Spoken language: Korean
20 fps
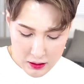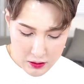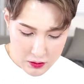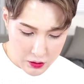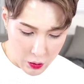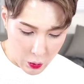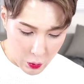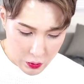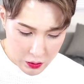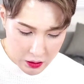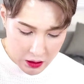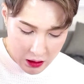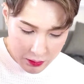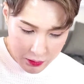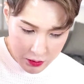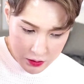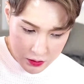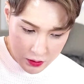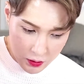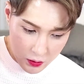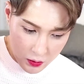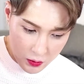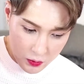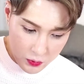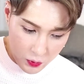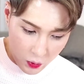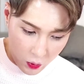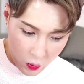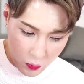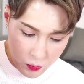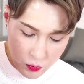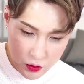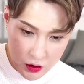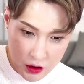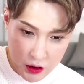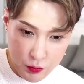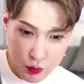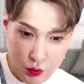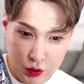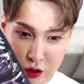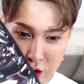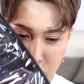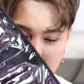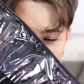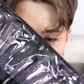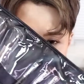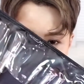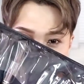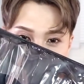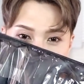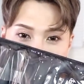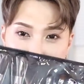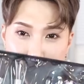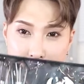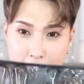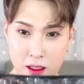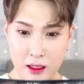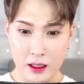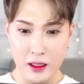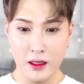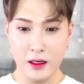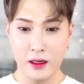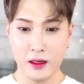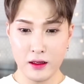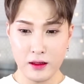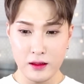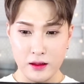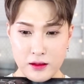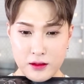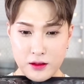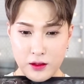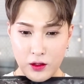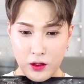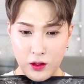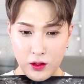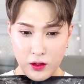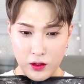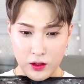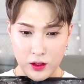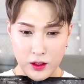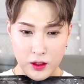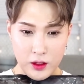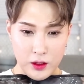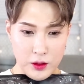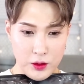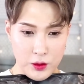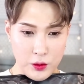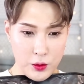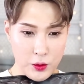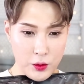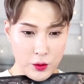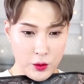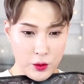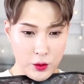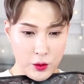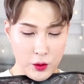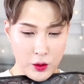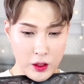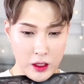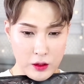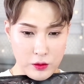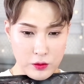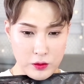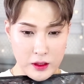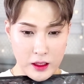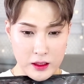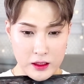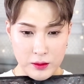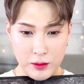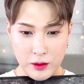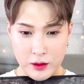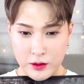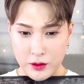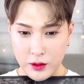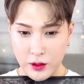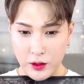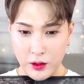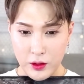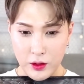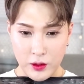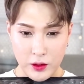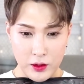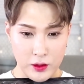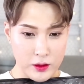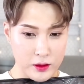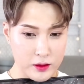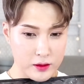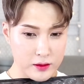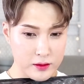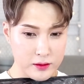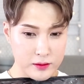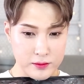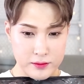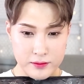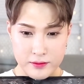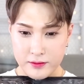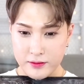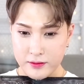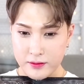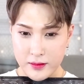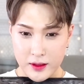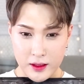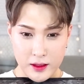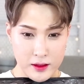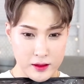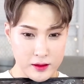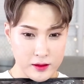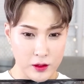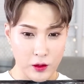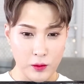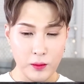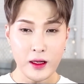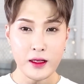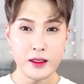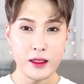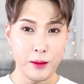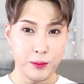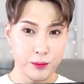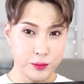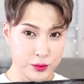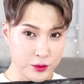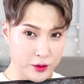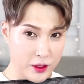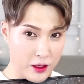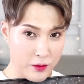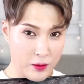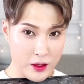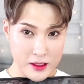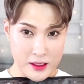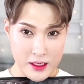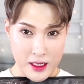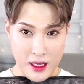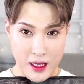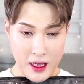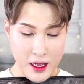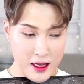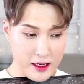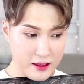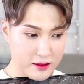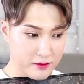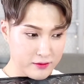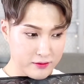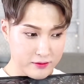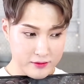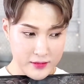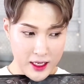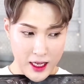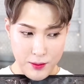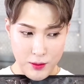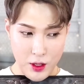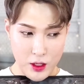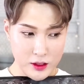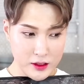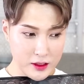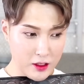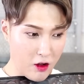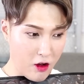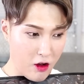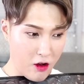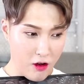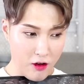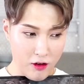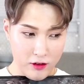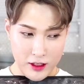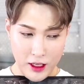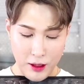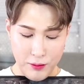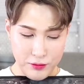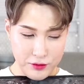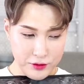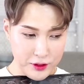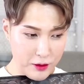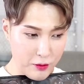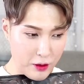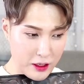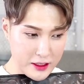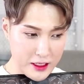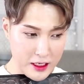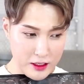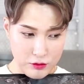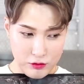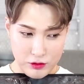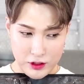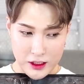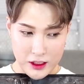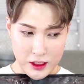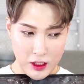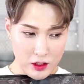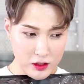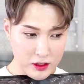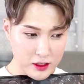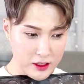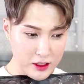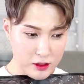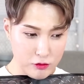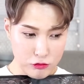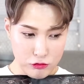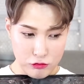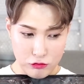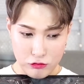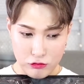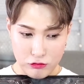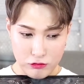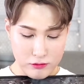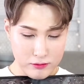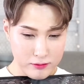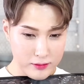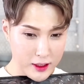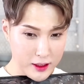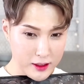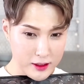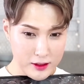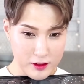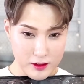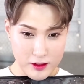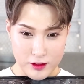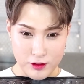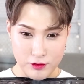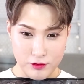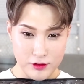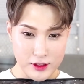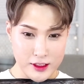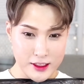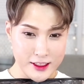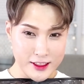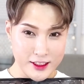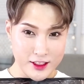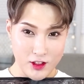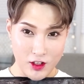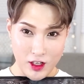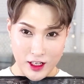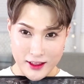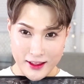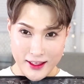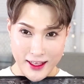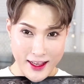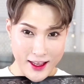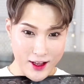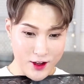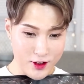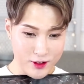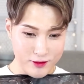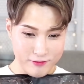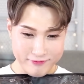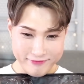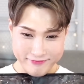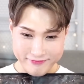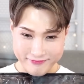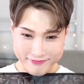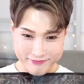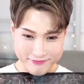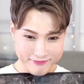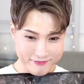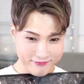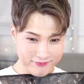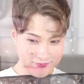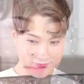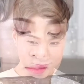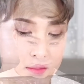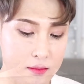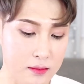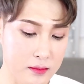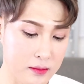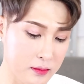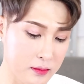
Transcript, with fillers: 이거 정리하면서 너무 기분이 좋았습니다 그래서 요거 갖고 다니면서 정말 예쁘게 화장하면서 예쁘게 화장도 시켜드리고 막 그렇게 쓰고 있을 것 같아요